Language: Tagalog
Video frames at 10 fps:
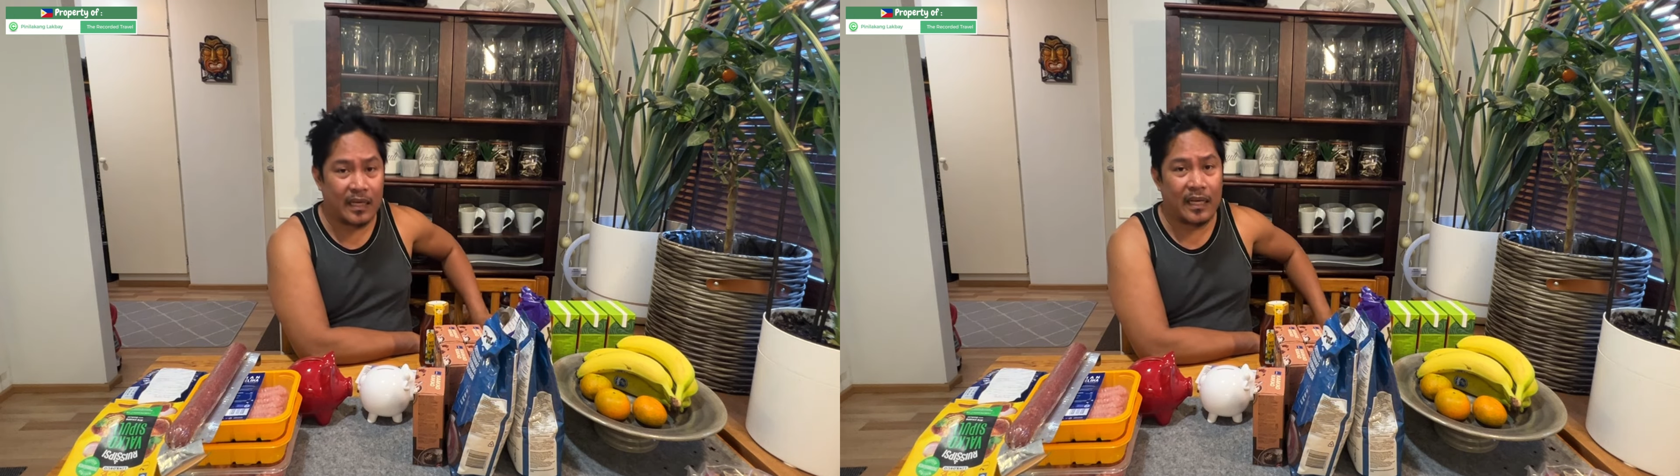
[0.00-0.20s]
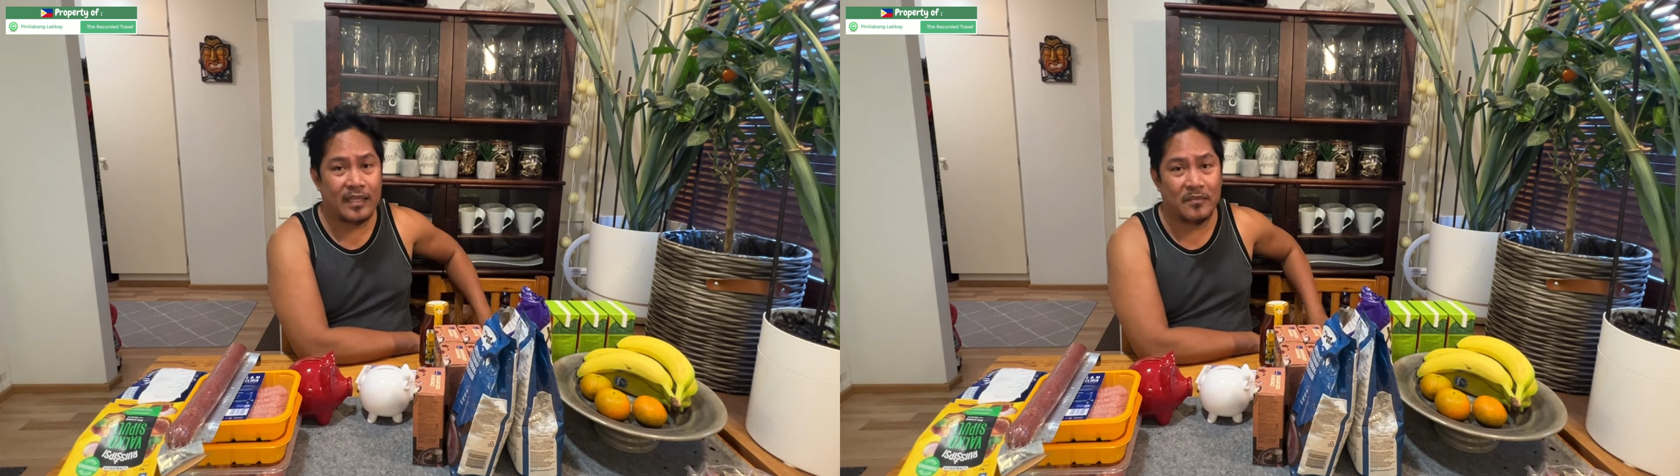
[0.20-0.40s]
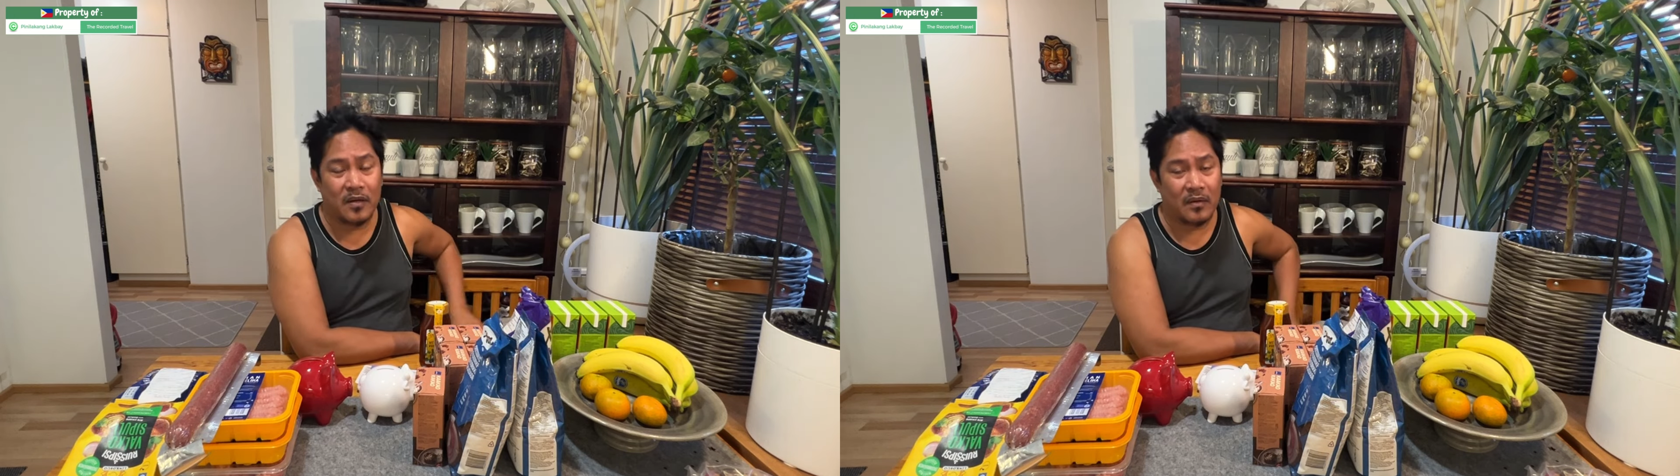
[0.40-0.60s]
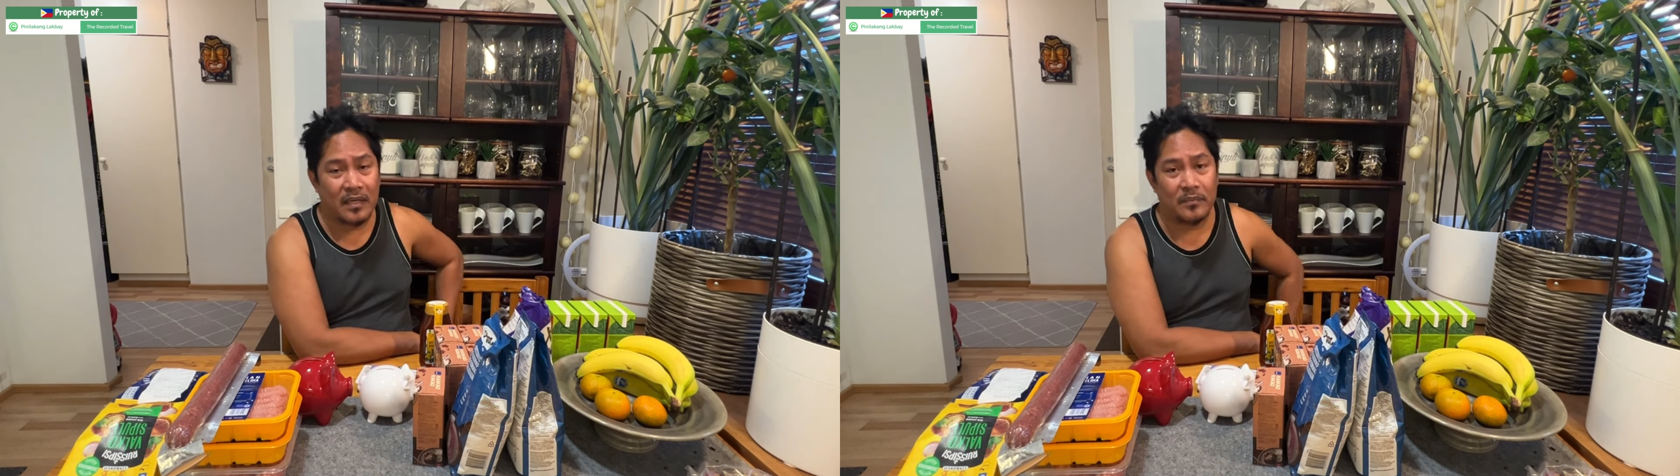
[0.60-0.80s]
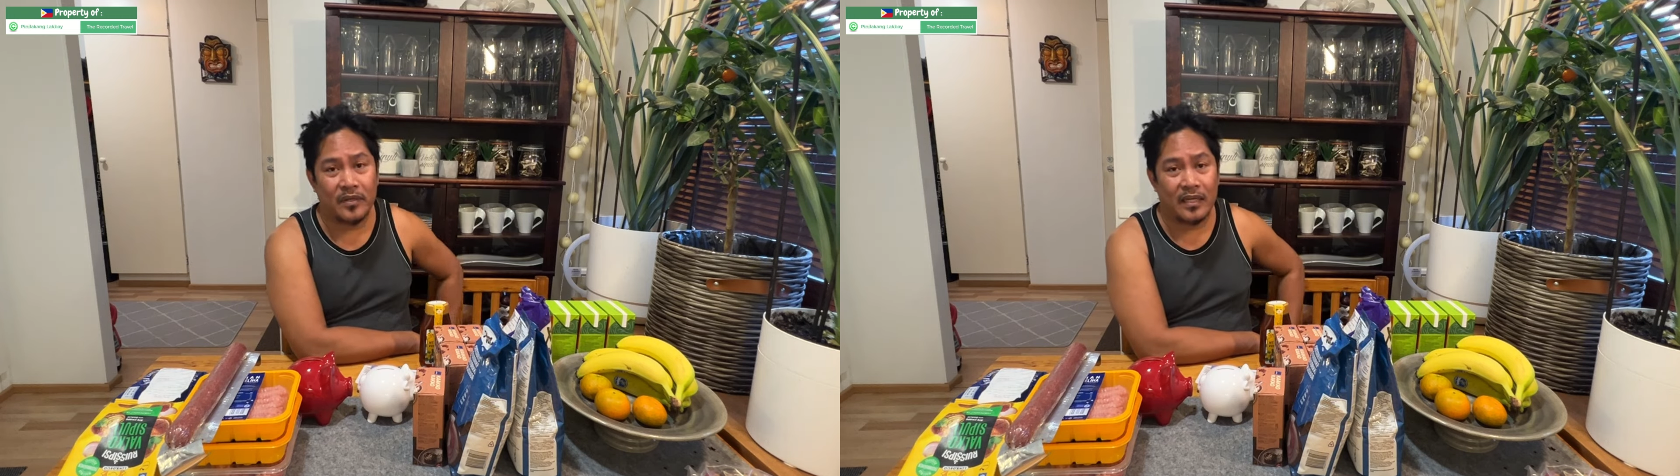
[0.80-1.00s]
lang kayo, hindi
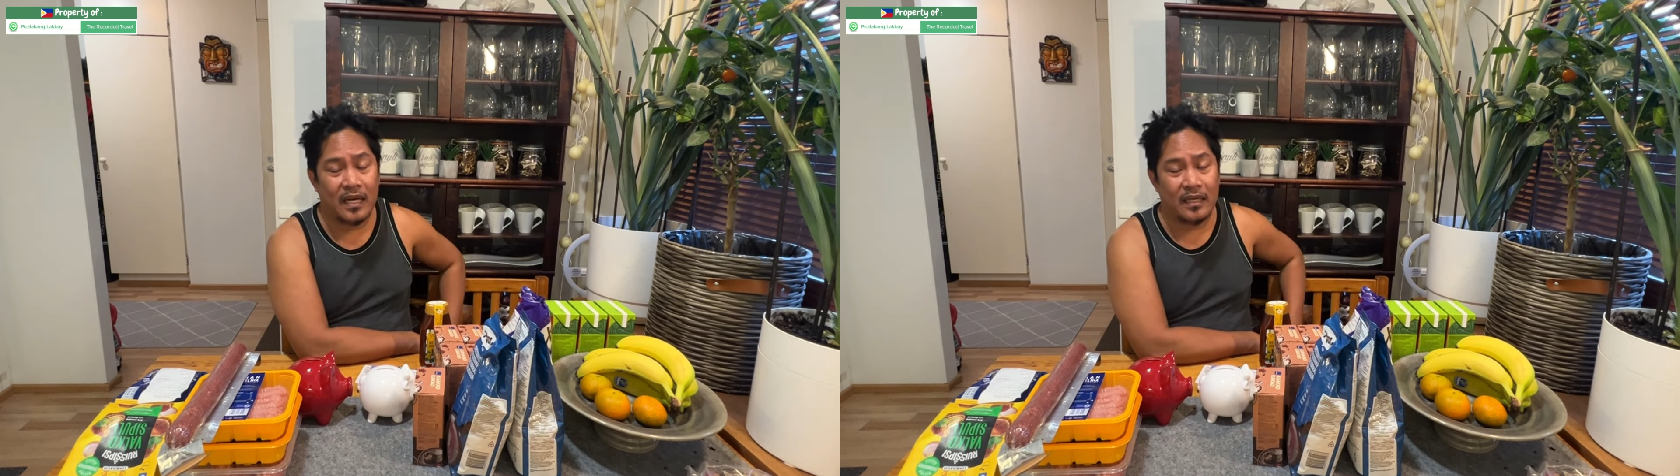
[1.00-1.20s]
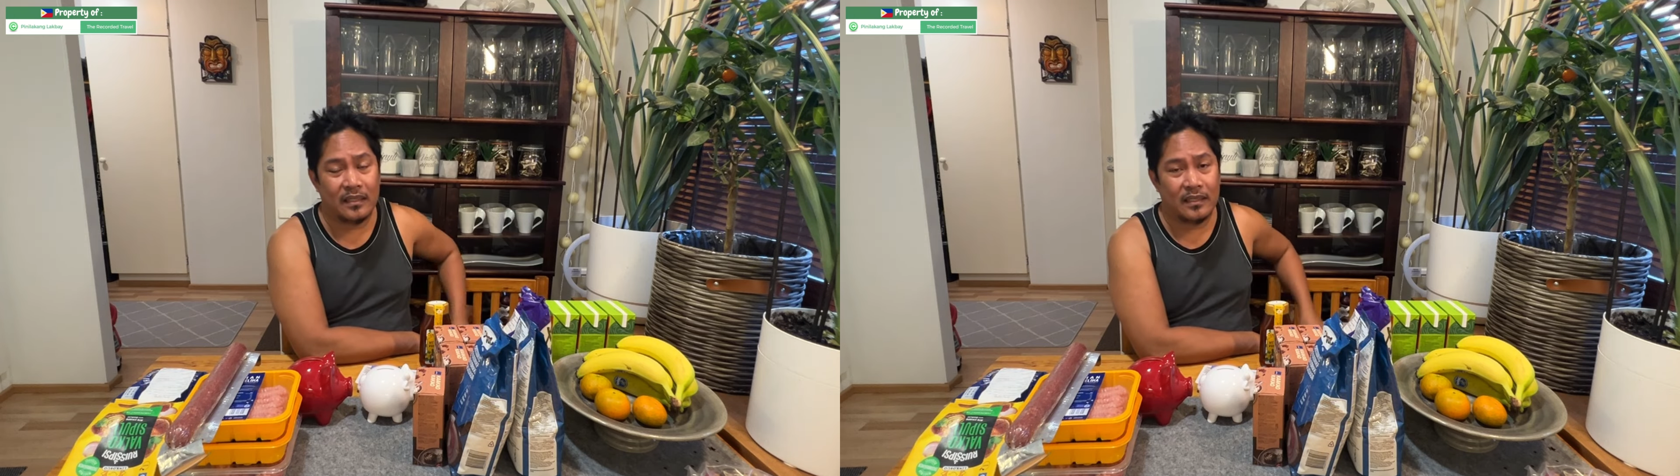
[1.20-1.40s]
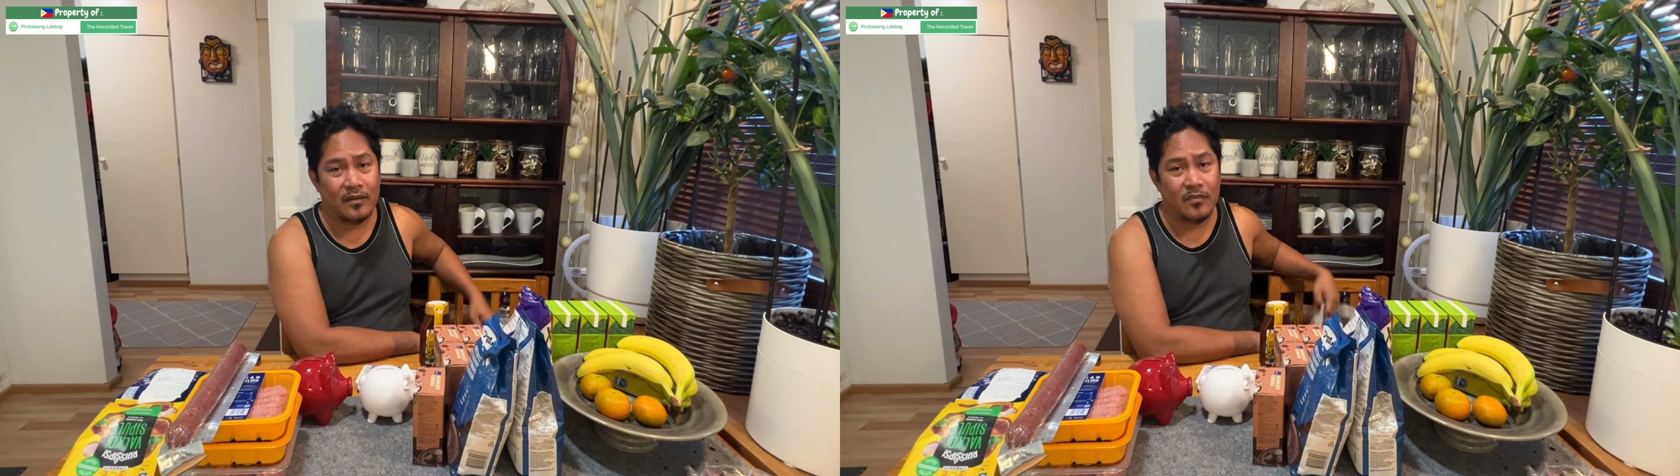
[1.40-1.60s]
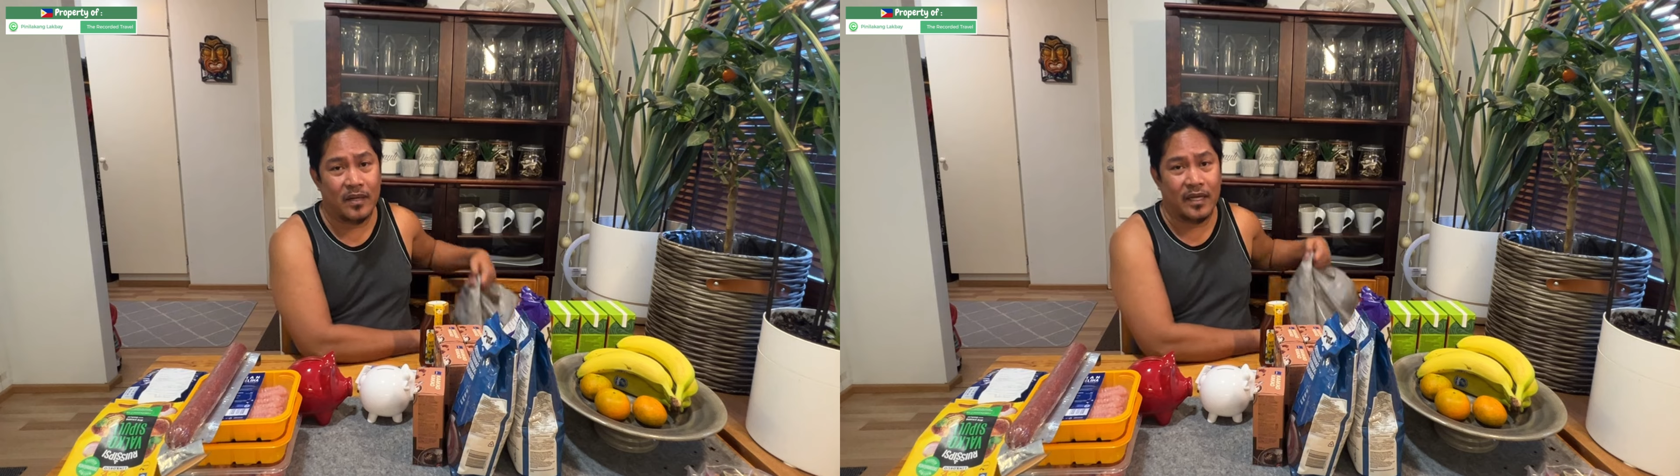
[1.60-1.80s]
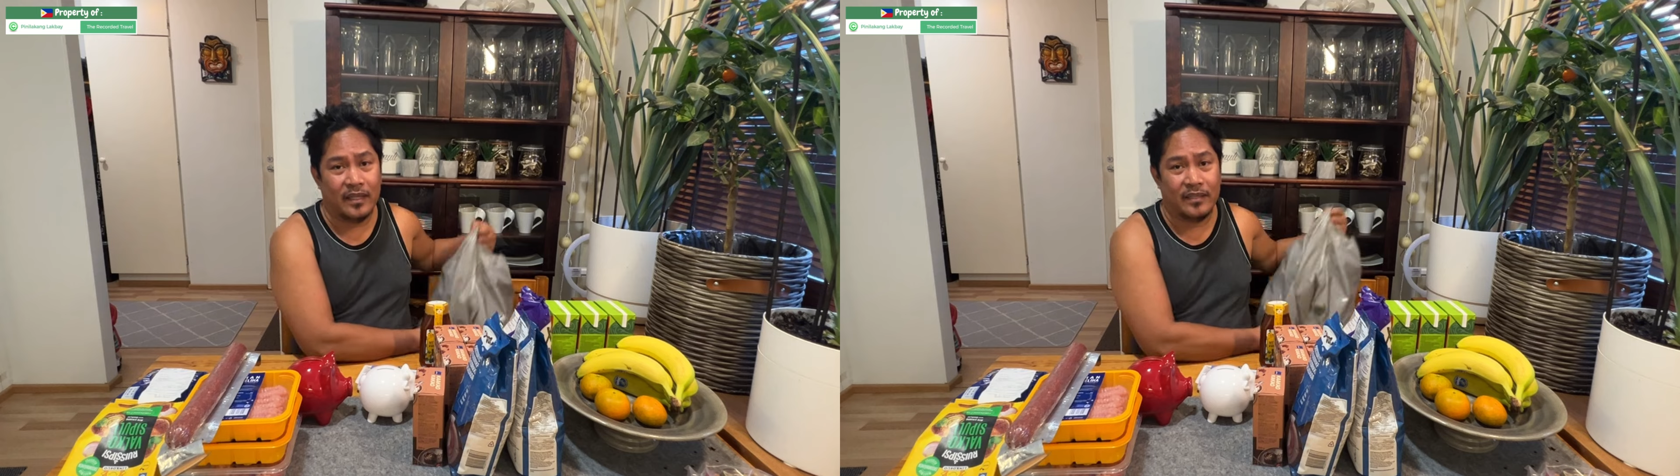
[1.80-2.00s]
mawala po ng gana ng
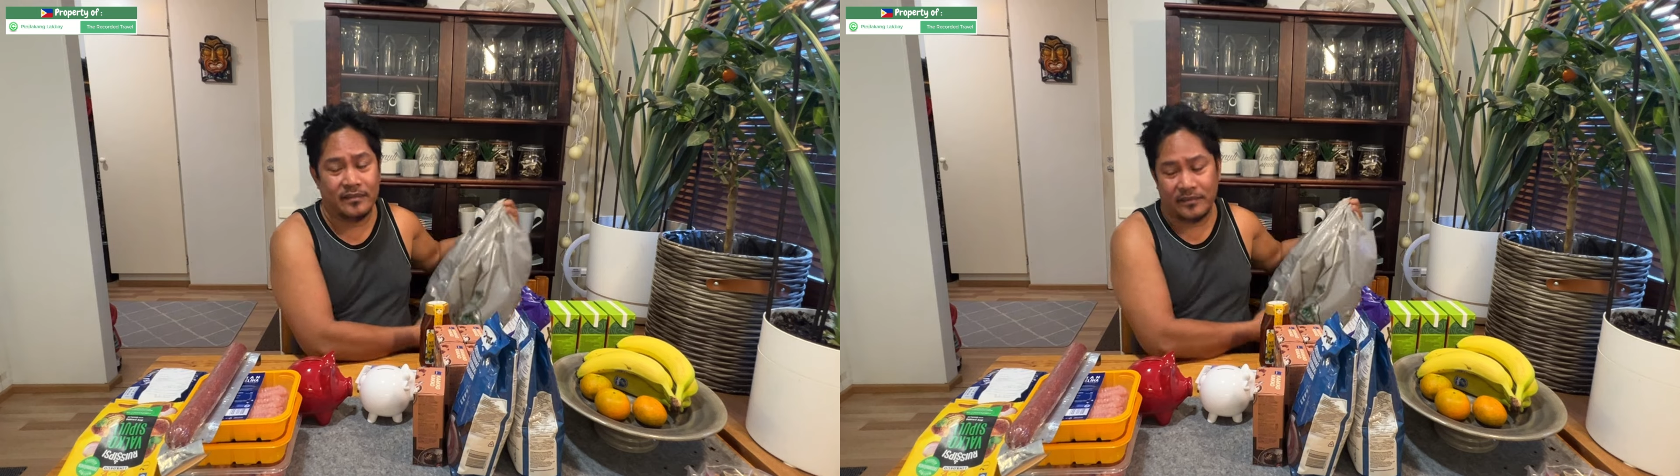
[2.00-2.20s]
kumain.